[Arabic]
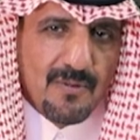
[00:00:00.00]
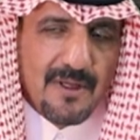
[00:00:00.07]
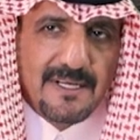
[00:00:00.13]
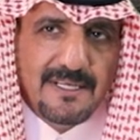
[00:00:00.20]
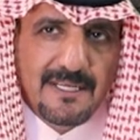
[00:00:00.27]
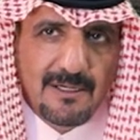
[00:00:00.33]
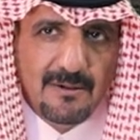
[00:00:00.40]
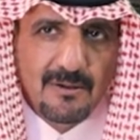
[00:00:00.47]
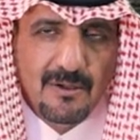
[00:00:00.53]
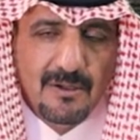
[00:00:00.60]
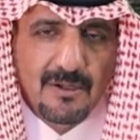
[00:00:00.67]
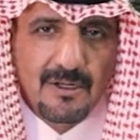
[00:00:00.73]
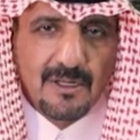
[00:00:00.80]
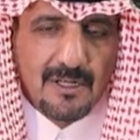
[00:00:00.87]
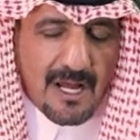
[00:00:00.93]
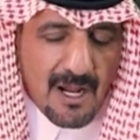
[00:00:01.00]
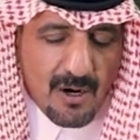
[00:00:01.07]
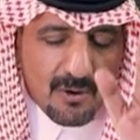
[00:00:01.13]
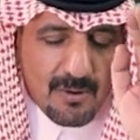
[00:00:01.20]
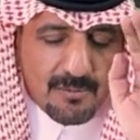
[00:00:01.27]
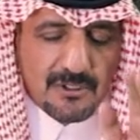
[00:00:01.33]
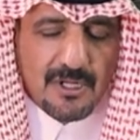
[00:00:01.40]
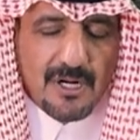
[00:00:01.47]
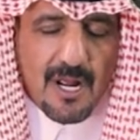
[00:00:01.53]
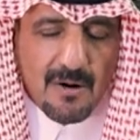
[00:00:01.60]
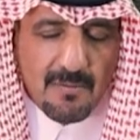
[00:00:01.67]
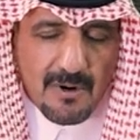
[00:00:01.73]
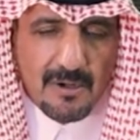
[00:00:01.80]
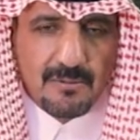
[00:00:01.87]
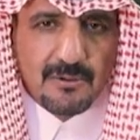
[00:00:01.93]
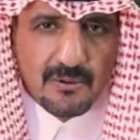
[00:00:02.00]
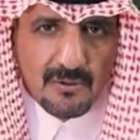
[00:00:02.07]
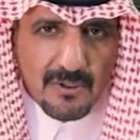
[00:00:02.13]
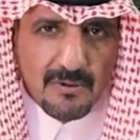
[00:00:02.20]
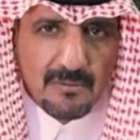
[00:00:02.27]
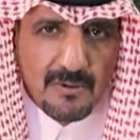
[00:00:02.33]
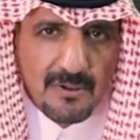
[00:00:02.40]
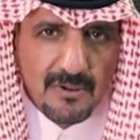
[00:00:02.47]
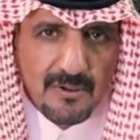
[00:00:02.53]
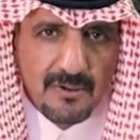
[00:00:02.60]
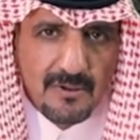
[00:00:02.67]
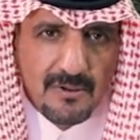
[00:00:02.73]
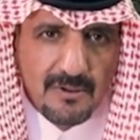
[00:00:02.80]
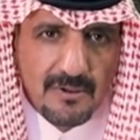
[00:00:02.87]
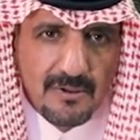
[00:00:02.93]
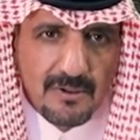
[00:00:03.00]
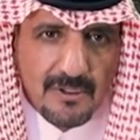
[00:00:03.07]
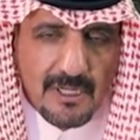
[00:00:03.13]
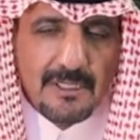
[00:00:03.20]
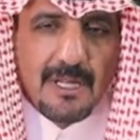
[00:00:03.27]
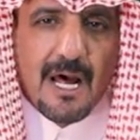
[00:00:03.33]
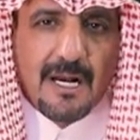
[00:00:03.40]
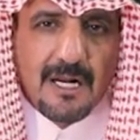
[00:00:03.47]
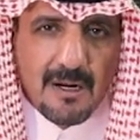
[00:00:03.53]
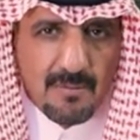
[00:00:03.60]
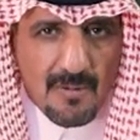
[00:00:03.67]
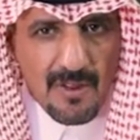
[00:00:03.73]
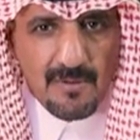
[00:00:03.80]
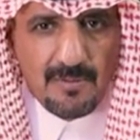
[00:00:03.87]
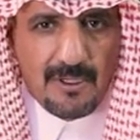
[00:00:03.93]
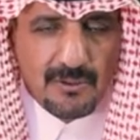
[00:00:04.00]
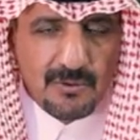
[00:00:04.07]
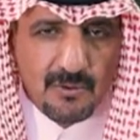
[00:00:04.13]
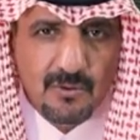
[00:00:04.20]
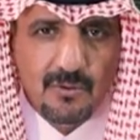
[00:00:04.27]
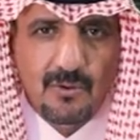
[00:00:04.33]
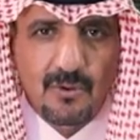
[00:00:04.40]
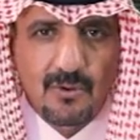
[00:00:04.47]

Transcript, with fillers: مضيع قالوا ابشر يا ابو ابشر قال ذلك ما ذبحتوا